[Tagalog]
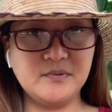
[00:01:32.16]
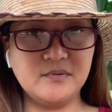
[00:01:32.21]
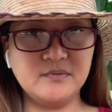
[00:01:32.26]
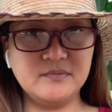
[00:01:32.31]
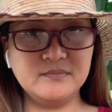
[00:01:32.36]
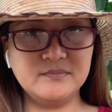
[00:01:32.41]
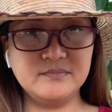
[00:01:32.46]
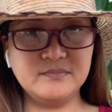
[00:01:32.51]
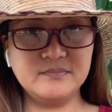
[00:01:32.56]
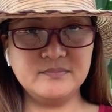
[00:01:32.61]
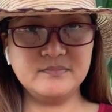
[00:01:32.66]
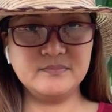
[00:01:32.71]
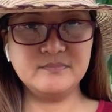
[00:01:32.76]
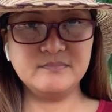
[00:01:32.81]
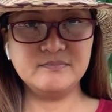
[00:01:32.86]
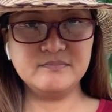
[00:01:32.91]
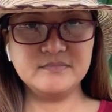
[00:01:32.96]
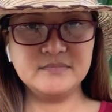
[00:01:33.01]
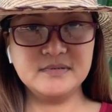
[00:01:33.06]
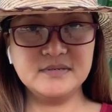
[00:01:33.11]
po
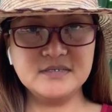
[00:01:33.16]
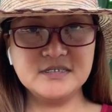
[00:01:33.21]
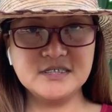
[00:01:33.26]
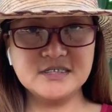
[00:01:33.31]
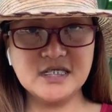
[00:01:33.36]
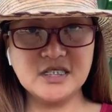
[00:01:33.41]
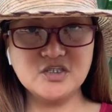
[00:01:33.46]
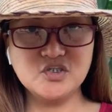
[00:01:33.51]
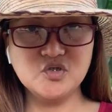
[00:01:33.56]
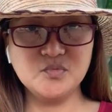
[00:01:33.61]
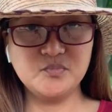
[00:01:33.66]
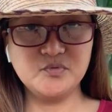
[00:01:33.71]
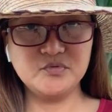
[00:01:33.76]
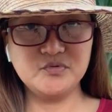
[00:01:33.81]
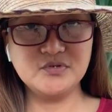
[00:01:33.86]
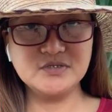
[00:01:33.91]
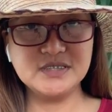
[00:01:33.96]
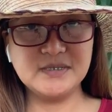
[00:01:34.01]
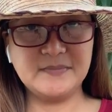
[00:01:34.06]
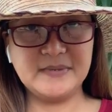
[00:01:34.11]
sisend nyo po
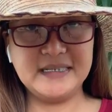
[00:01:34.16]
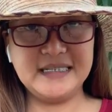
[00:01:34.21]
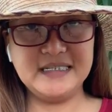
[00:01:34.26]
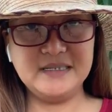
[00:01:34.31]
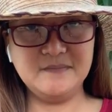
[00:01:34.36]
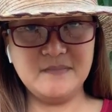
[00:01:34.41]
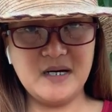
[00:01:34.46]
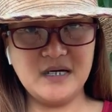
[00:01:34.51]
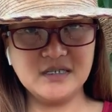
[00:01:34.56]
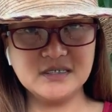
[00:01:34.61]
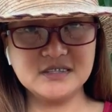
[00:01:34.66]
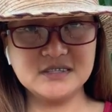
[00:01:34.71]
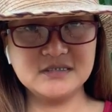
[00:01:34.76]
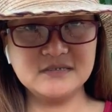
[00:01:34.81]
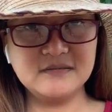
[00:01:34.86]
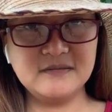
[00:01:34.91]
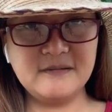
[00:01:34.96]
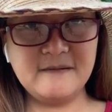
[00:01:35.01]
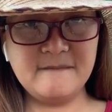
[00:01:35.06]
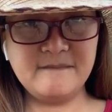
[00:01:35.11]
dun sa may inbox
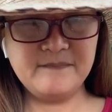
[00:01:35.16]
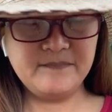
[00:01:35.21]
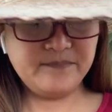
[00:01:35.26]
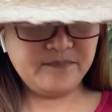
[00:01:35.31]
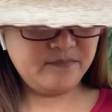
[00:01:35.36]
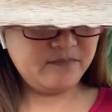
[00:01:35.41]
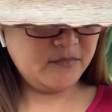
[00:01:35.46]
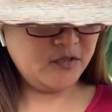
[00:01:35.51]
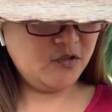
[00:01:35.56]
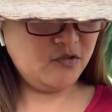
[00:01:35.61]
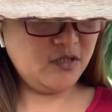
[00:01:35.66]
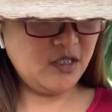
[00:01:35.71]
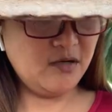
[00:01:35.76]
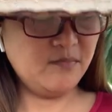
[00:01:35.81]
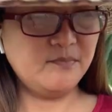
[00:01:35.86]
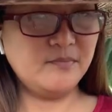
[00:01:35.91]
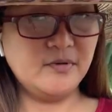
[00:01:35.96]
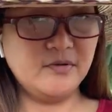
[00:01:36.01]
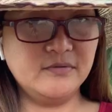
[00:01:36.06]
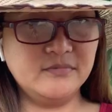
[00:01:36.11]
yun lang
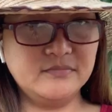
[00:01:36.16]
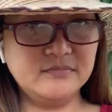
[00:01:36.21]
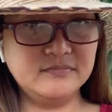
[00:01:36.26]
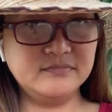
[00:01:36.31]
po